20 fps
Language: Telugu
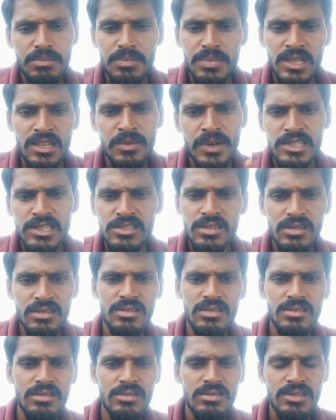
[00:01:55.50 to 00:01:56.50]
పెద్ద మనుషులు
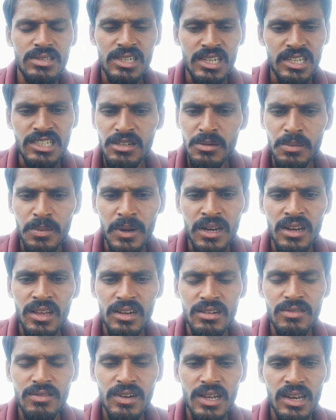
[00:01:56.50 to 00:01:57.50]
చేసే
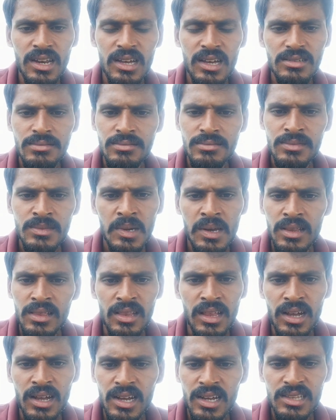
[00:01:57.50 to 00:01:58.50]
పనులకు వల్ల
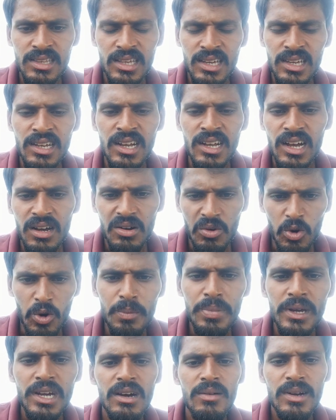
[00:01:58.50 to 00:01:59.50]
నాకైతే ఇంకా ఓపిక